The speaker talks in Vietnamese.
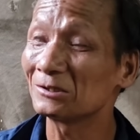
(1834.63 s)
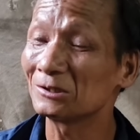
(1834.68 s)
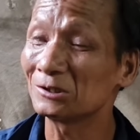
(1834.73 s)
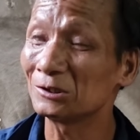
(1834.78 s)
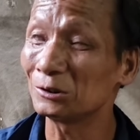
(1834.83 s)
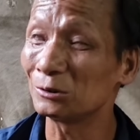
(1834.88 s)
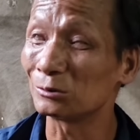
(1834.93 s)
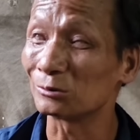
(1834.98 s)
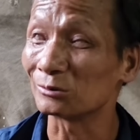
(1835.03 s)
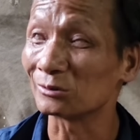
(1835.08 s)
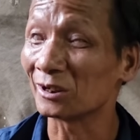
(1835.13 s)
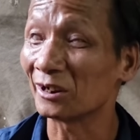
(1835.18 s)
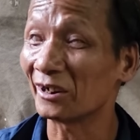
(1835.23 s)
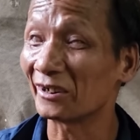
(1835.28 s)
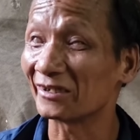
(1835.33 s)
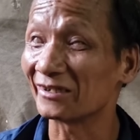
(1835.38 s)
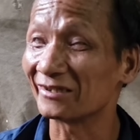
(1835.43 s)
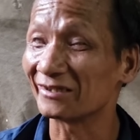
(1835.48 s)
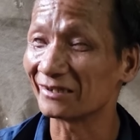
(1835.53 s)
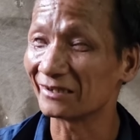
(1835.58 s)
Chịu mắt của
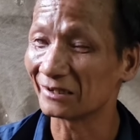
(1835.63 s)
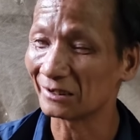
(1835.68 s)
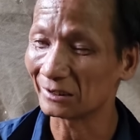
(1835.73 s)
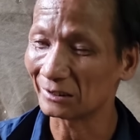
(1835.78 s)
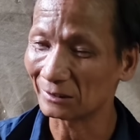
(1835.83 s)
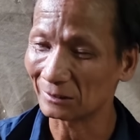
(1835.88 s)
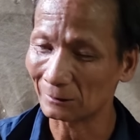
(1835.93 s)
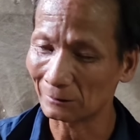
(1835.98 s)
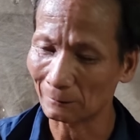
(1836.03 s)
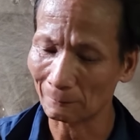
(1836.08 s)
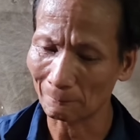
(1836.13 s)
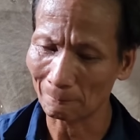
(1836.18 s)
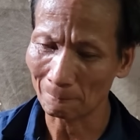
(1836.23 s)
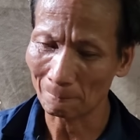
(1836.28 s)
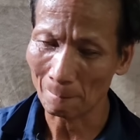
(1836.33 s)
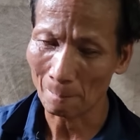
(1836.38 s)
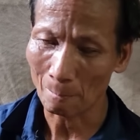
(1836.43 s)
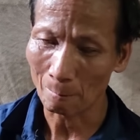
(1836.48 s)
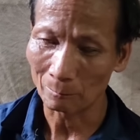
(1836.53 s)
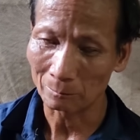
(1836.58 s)
bác là bình
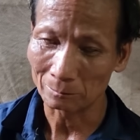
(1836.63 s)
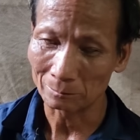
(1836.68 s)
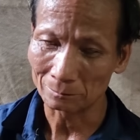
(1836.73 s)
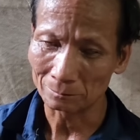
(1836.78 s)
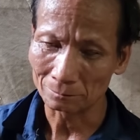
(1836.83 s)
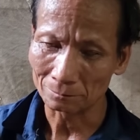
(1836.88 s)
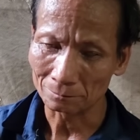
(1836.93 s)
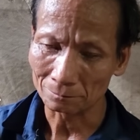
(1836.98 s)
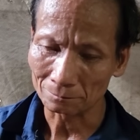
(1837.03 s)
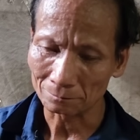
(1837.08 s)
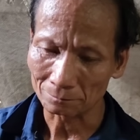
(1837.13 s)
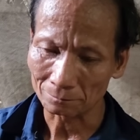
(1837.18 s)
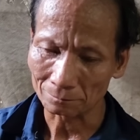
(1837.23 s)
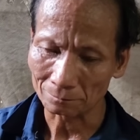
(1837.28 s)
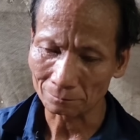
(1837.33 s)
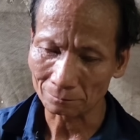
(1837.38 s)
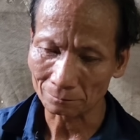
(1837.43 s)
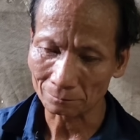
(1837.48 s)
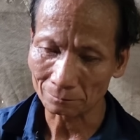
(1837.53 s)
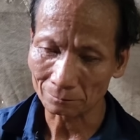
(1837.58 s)
thường như này là không nhìn
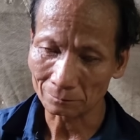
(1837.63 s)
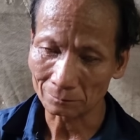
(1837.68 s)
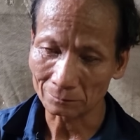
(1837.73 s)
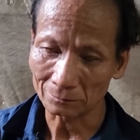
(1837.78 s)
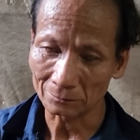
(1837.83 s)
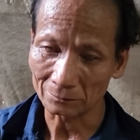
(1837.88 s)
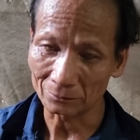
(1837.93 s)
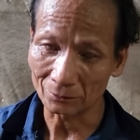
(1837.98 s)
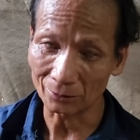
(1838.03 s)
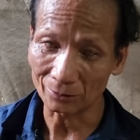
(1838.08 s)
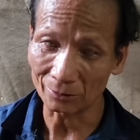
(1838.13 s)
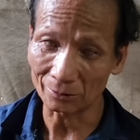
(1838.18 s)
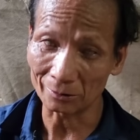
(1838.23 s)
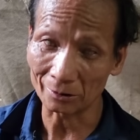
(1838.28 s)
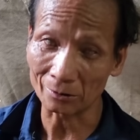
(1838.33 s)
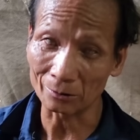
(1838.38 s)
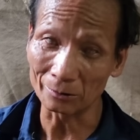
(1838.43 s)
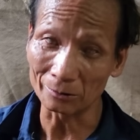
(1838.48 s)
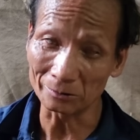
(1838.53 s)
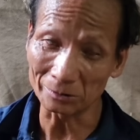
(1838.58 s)
thấy một cái gì luôn là bác rồi
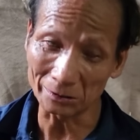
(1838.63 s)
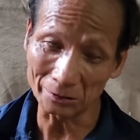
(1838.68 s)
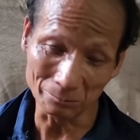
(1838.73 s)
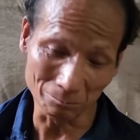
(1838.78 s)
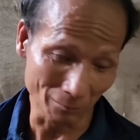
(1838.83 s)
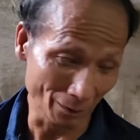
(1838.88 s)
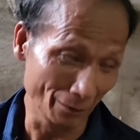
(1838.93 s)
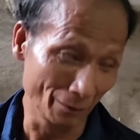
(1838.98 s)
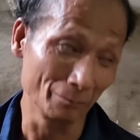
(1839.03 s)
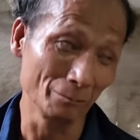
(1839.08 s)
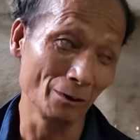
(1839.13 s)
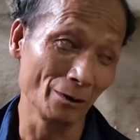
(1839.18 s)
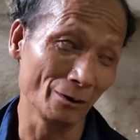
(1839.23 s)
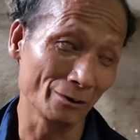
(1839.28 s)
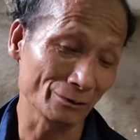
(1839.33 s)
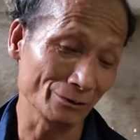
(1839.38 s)
cứ nhìn mờ mờ